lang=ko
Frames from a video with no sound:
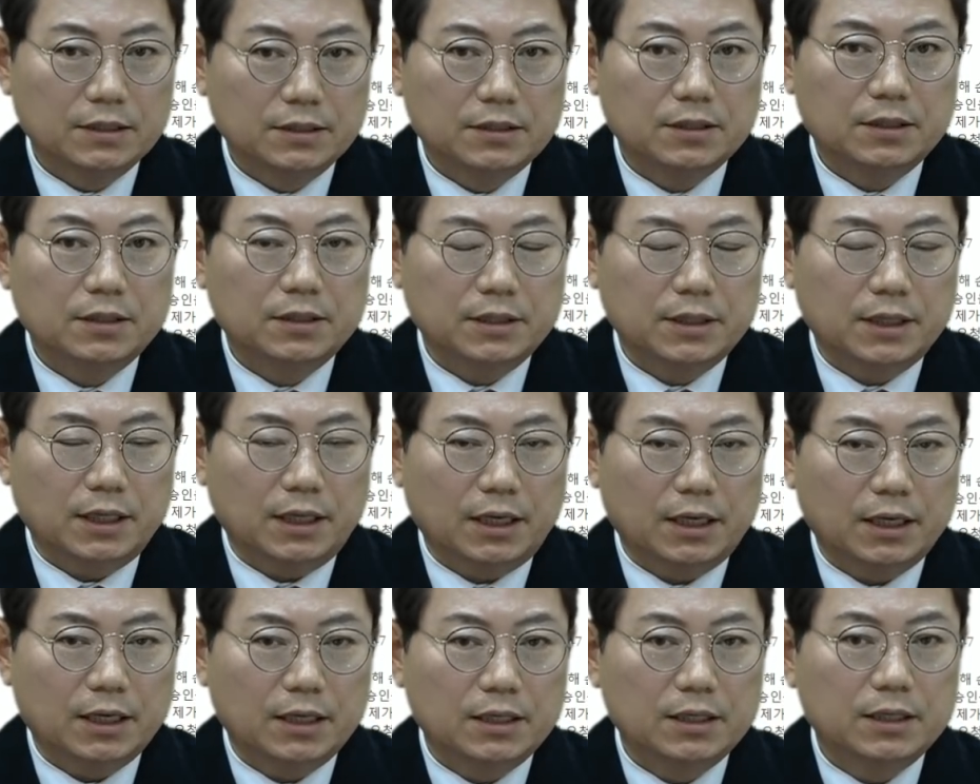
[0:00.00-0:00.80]

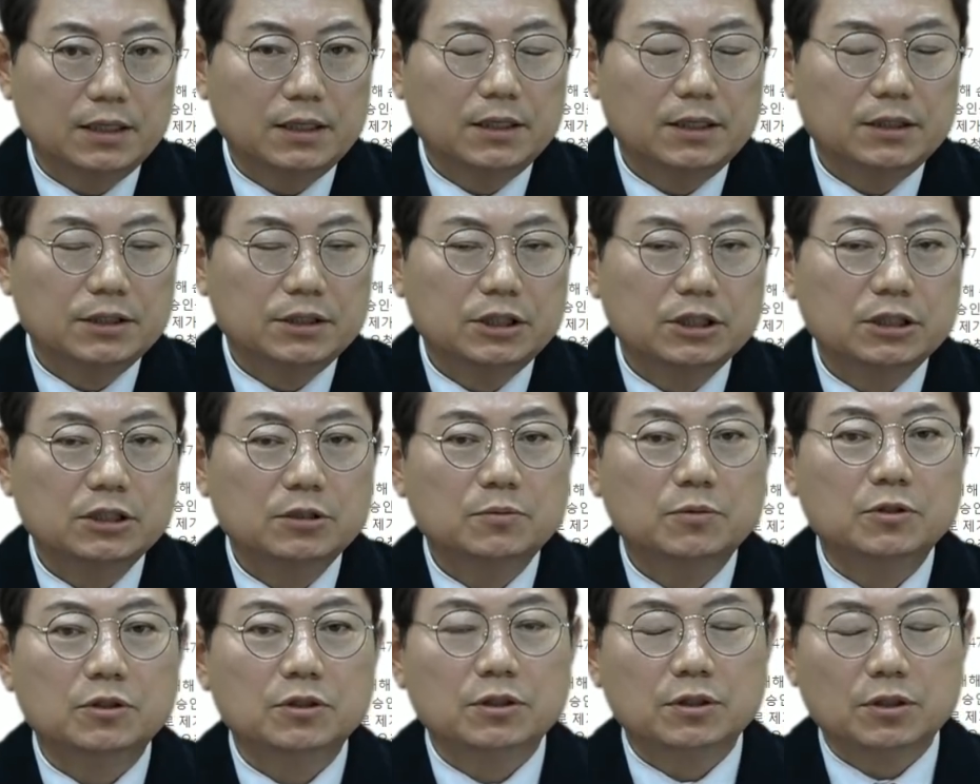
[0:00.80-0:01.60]
그런데
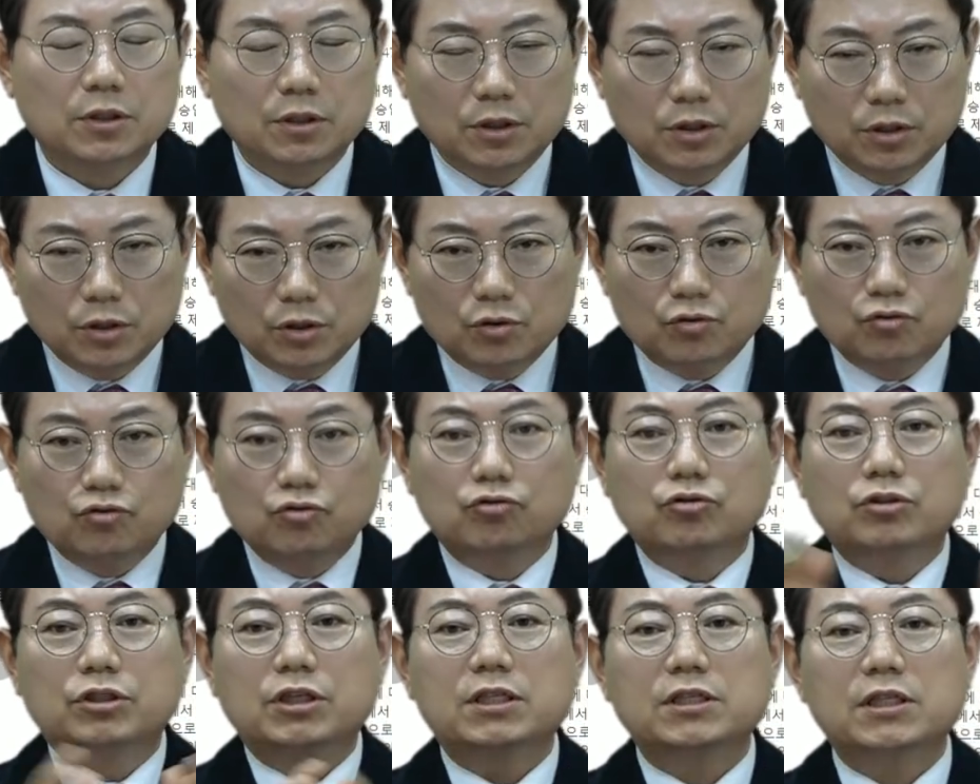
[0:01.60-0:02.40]
지금은
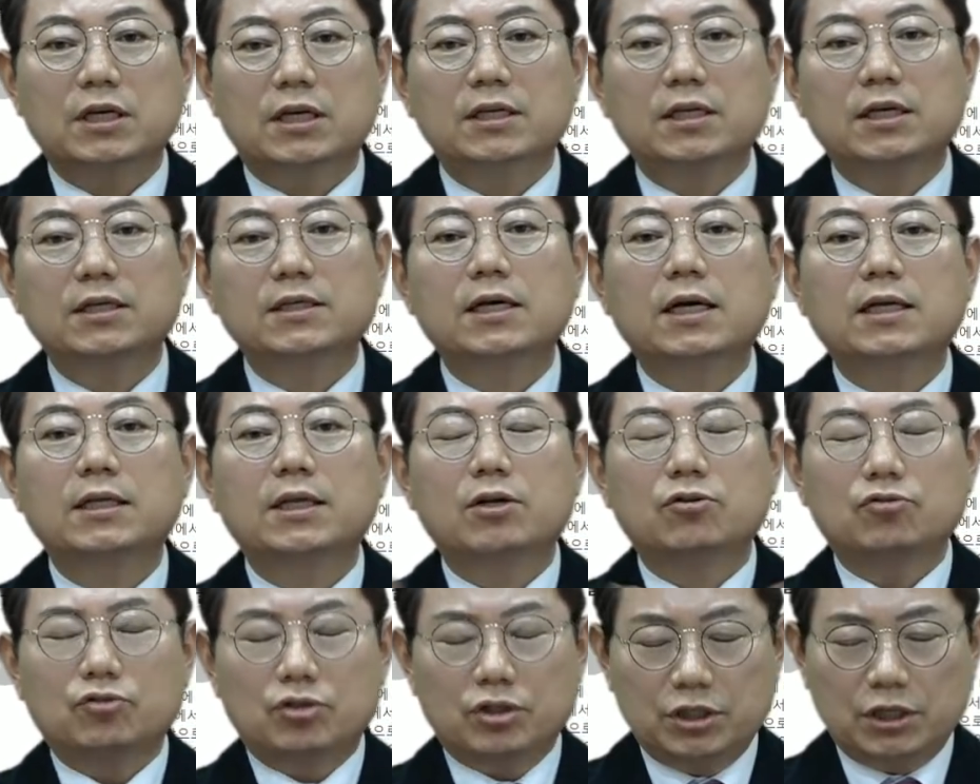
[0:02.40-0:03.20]
6대 4냐
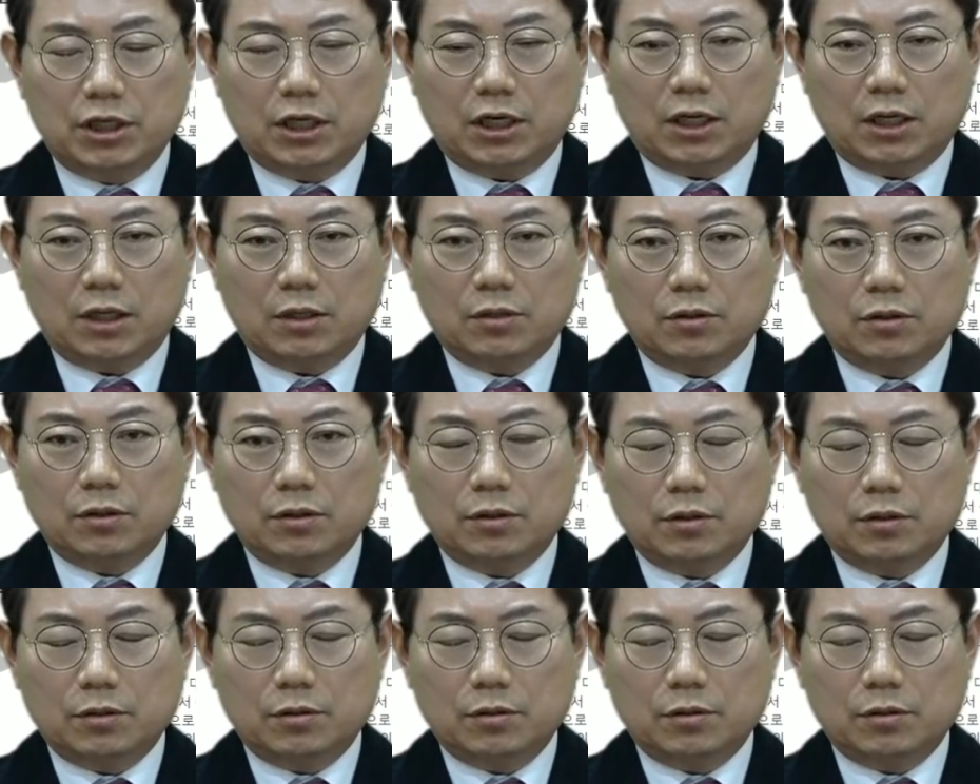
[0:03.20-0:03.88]
4대 6이냐